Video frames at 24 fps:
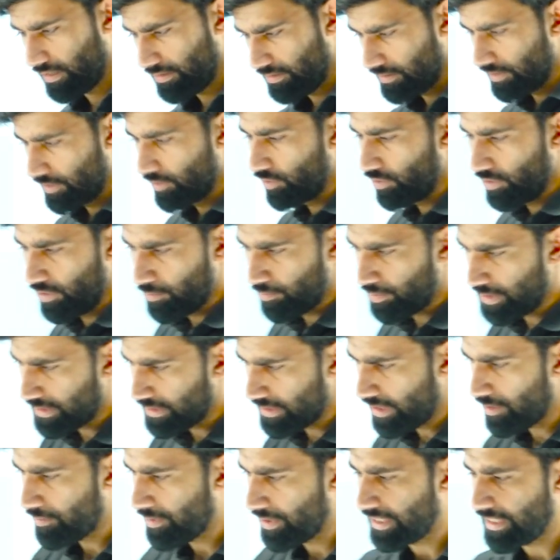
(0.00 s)
सिडोली
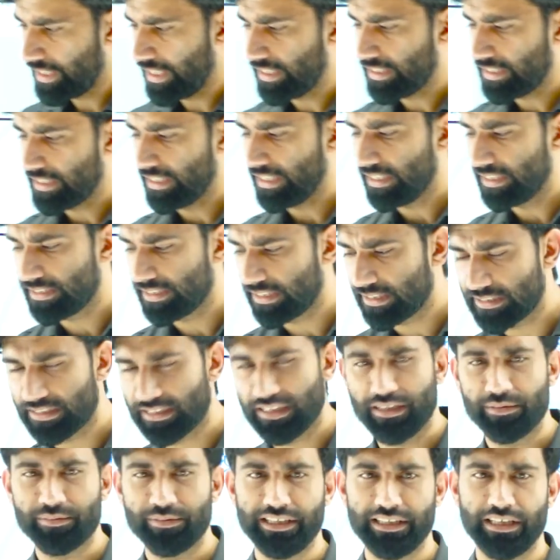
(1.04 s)
प्रथा में क्या किया जाता
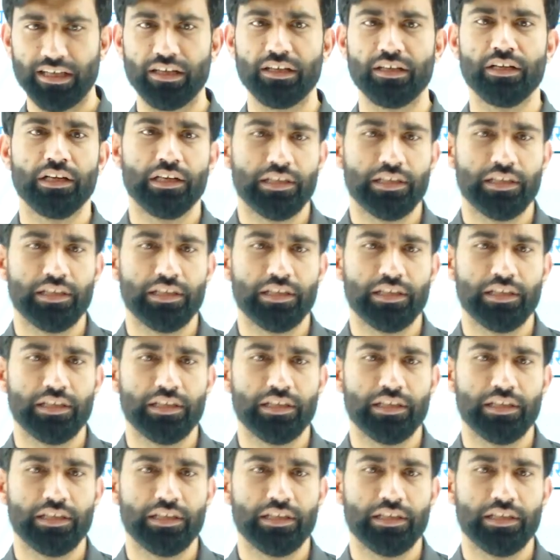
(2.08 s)
है भैया